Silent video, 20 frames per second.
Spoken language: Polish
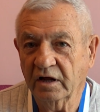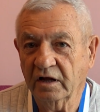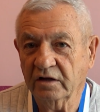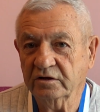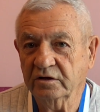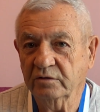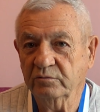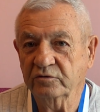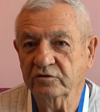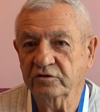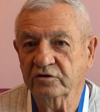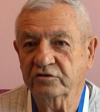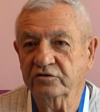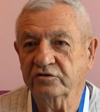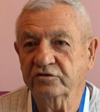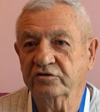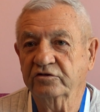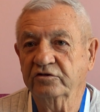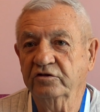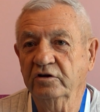na tym, że
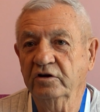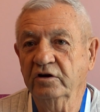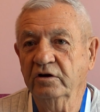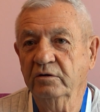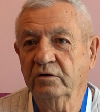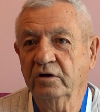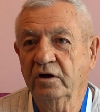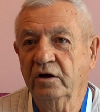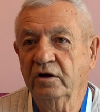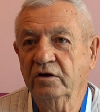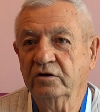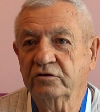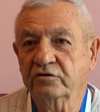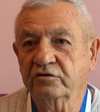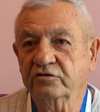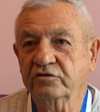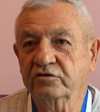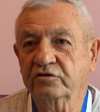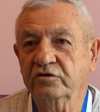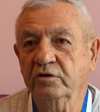trzy,
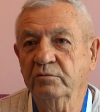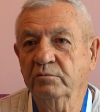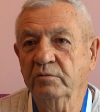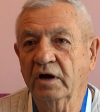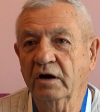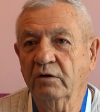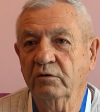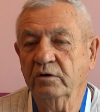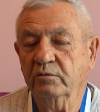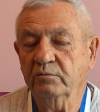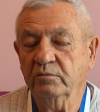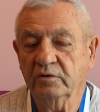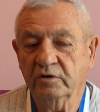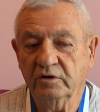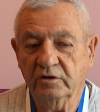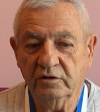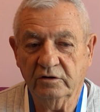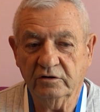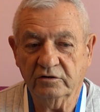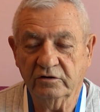trzy miałem
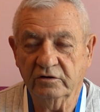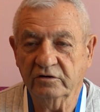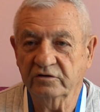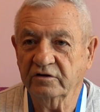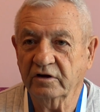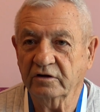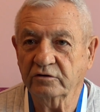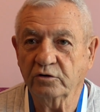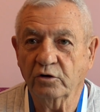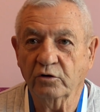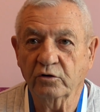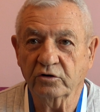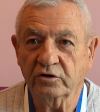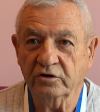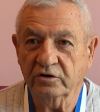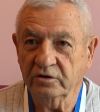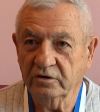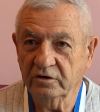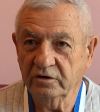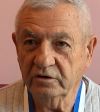y,
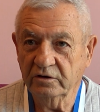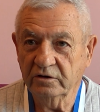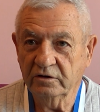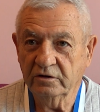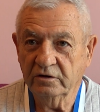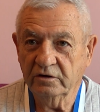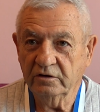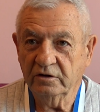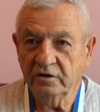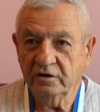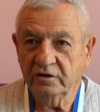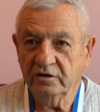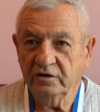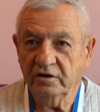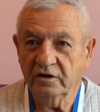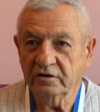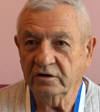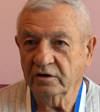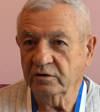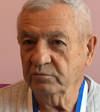zatory.
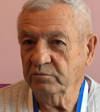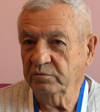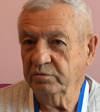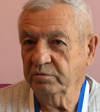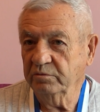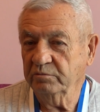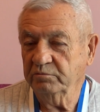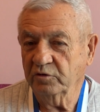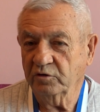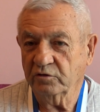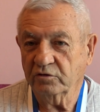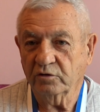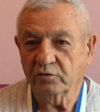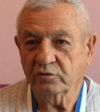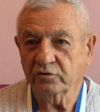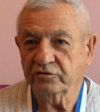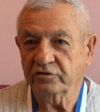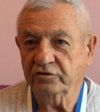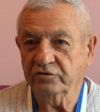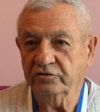Jeden
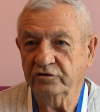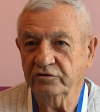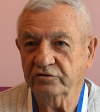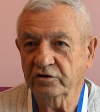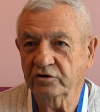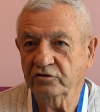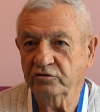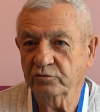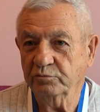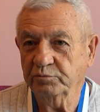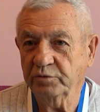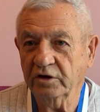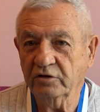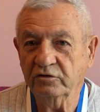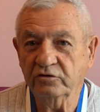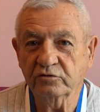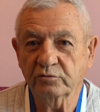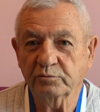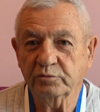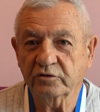około
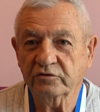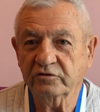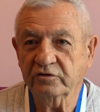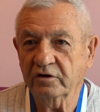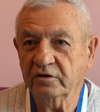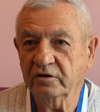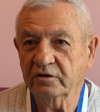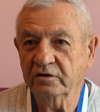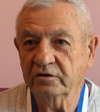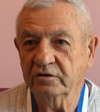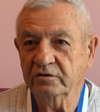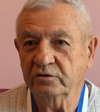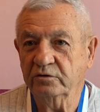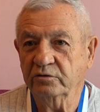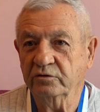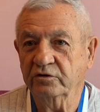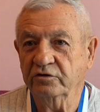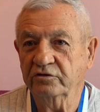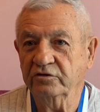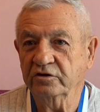65%,
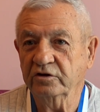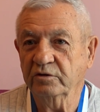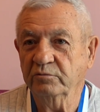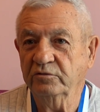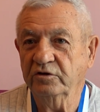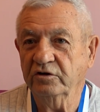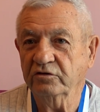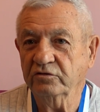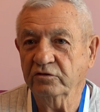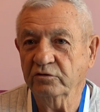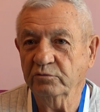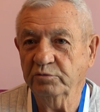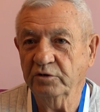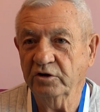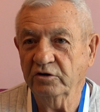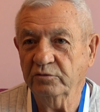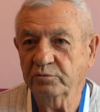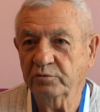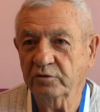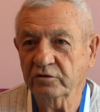drugi
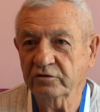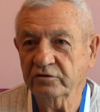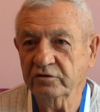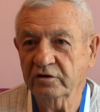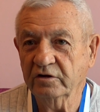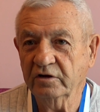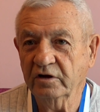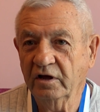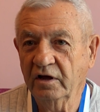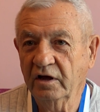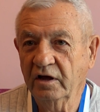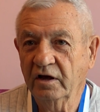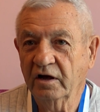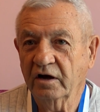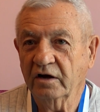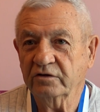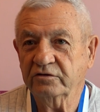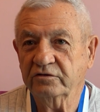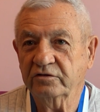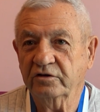75%,
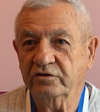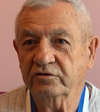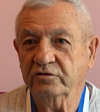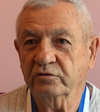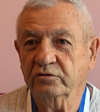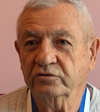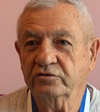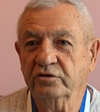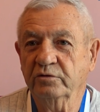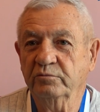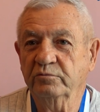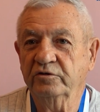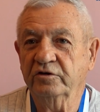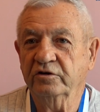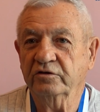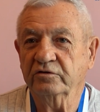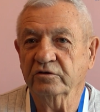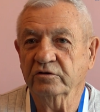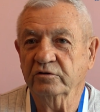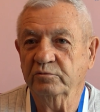a trzeci
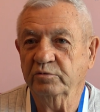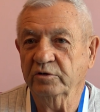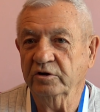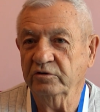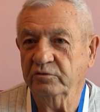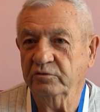85%.